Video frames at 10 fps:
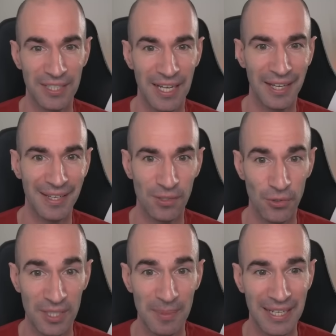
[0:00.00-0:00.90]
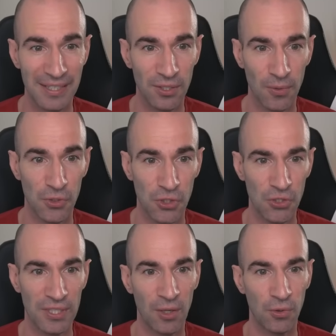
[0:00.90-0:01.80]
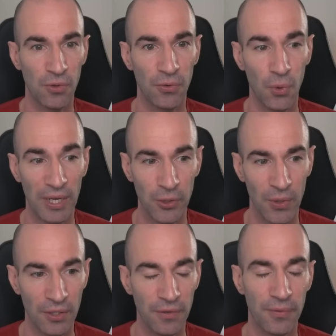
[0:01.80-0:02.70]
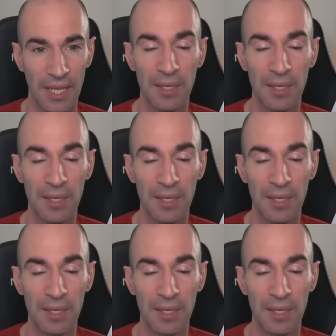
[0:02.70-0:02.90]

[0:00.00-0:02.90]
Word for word: c'est la RX 6400, 159,89€.